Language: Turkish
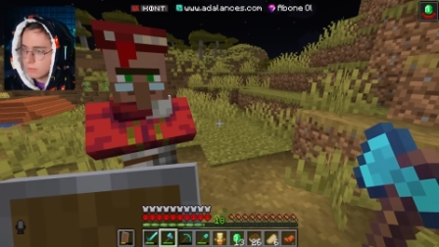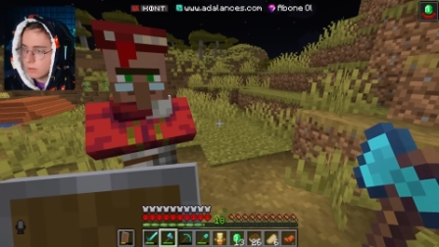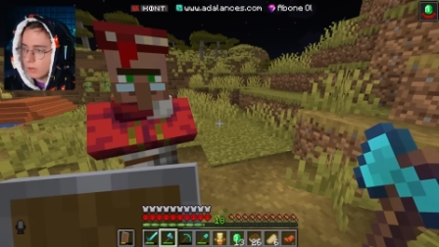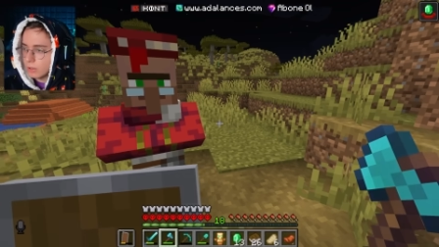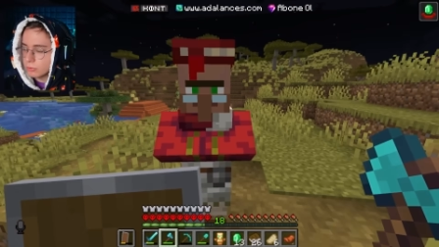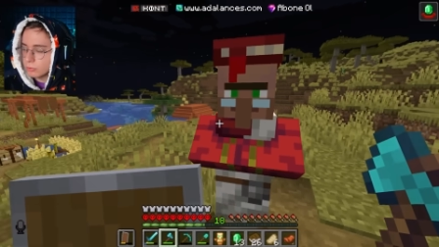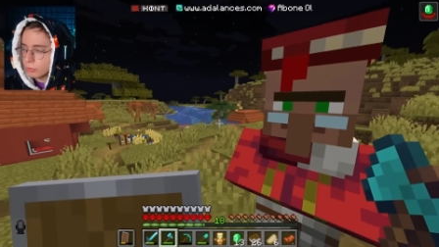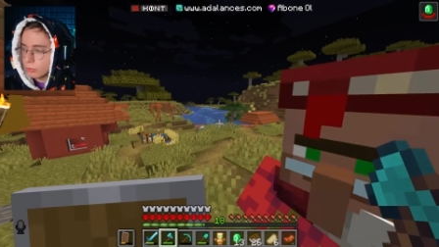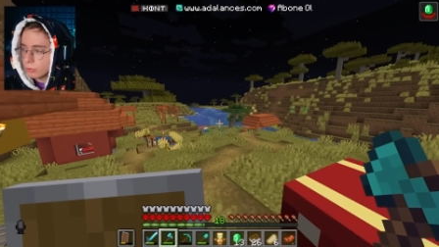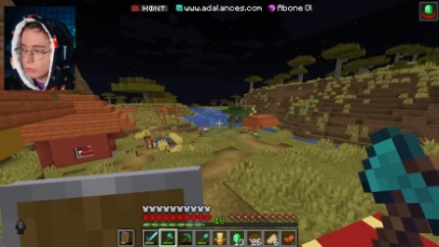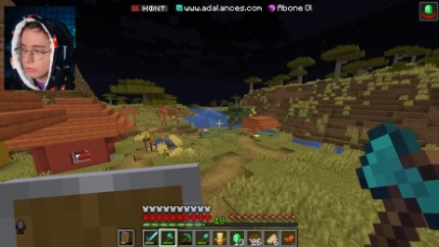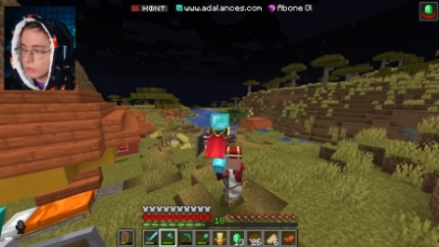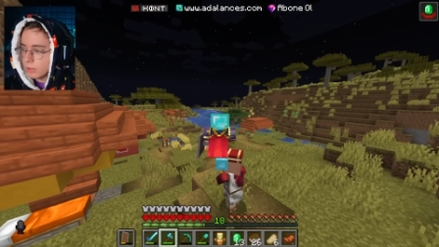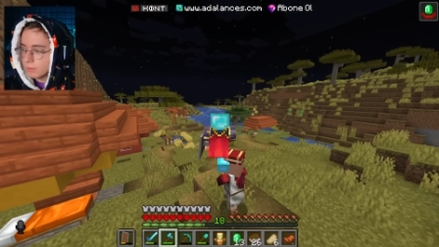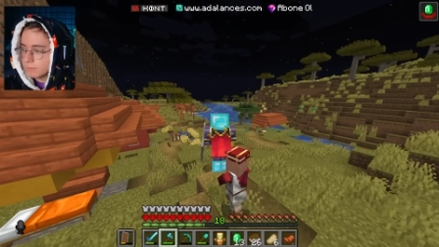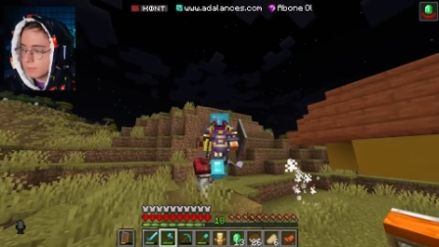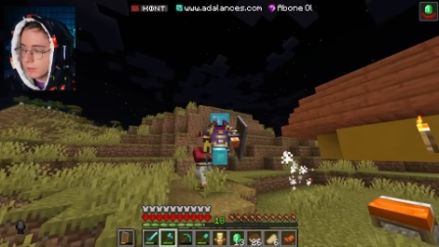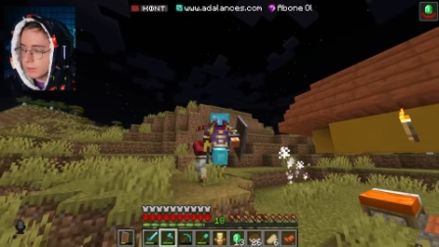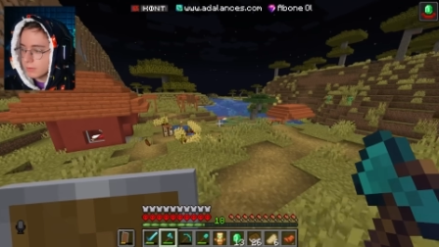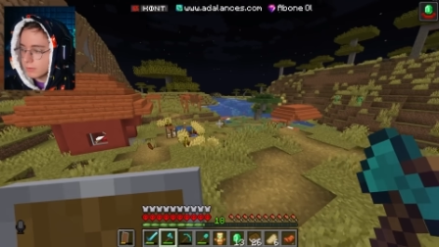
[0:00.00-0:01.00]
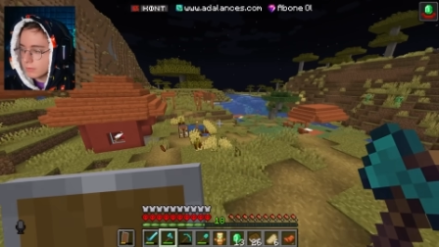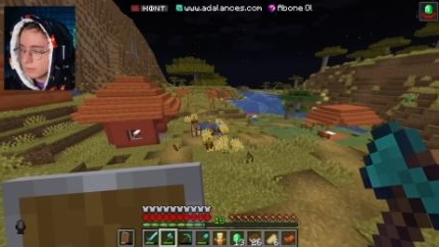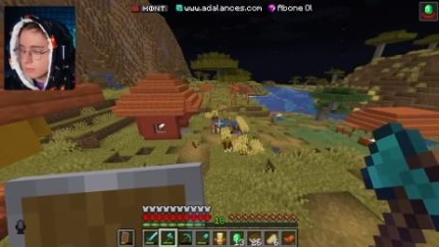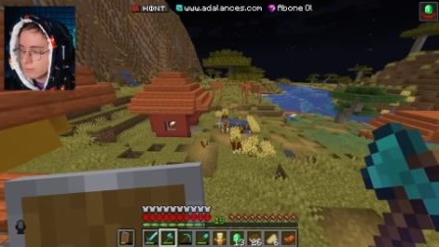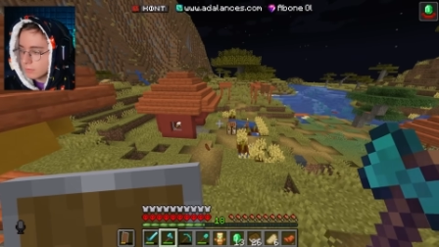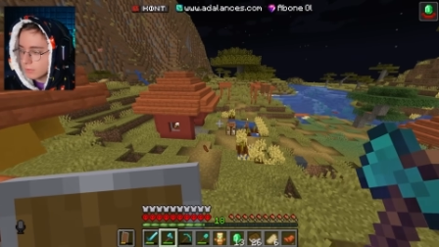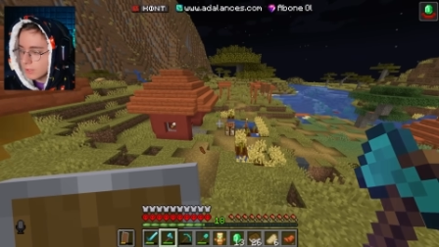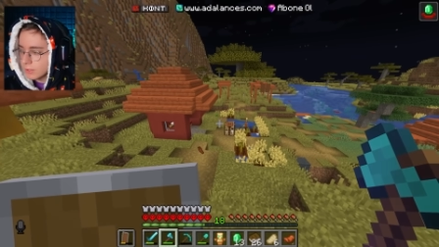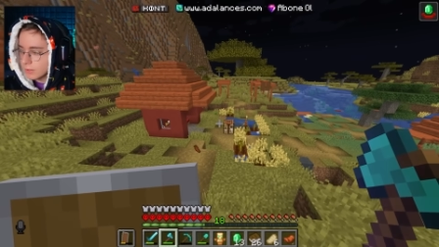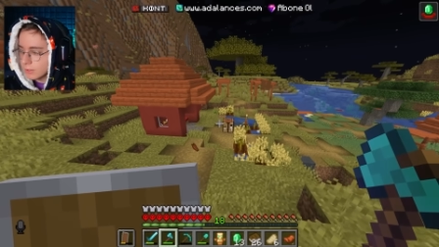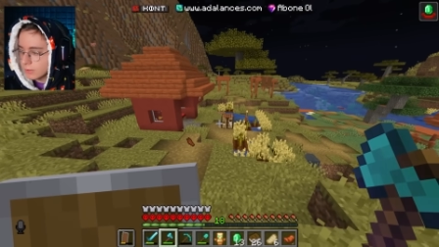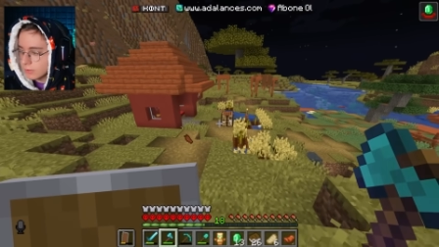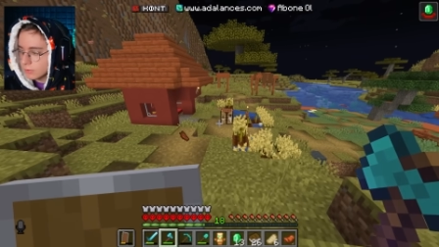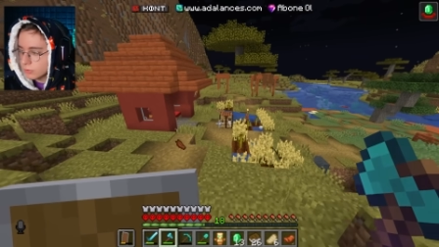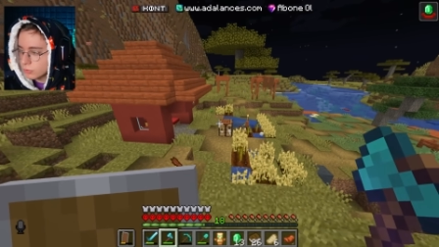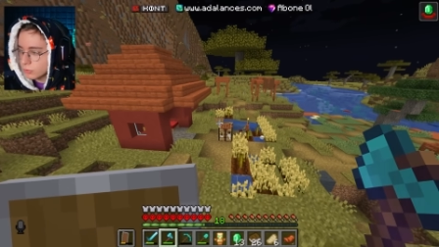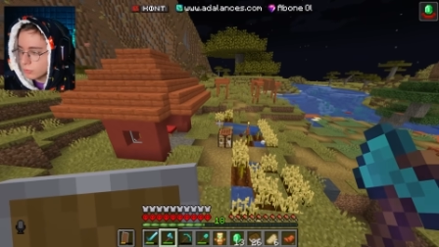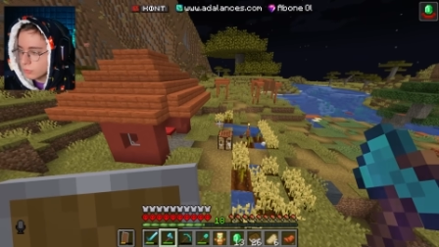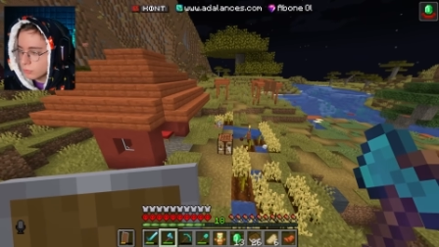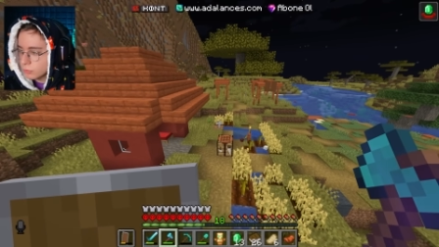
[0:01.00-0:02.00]
Aa doğru lan ben yeteri
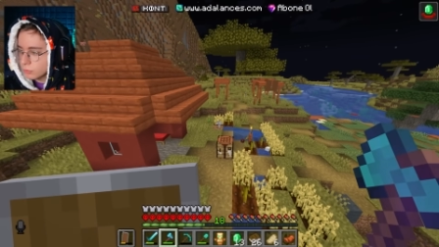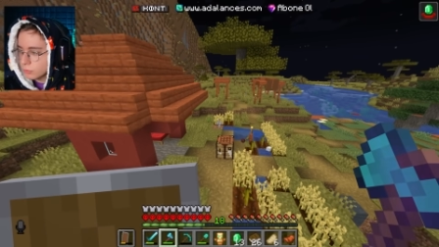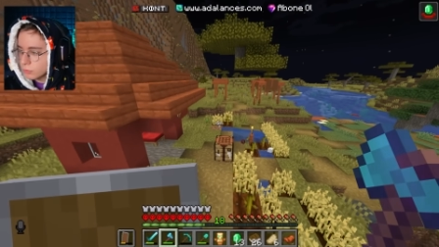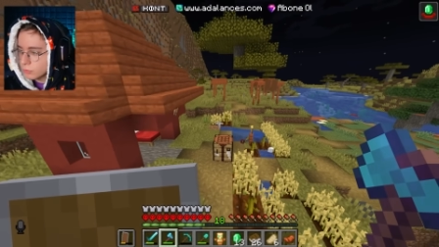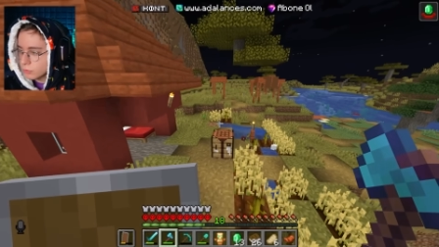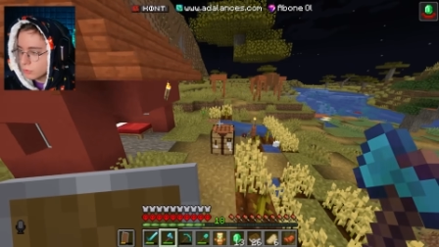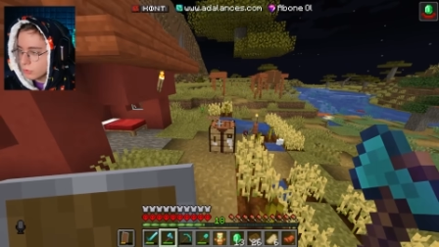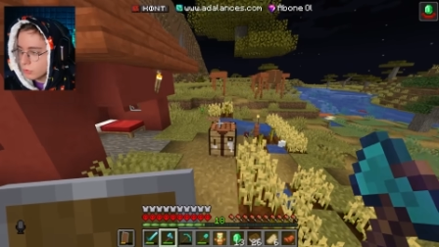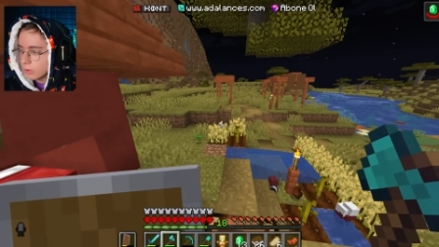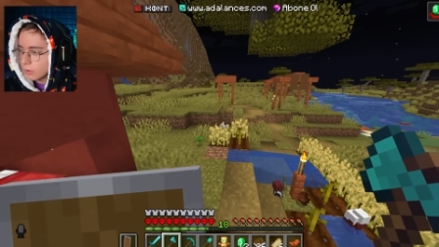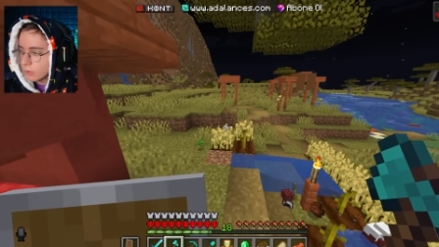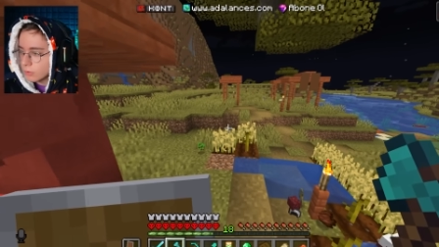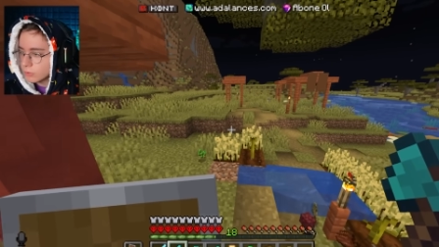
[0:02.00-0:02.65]
zümrütümüz yok.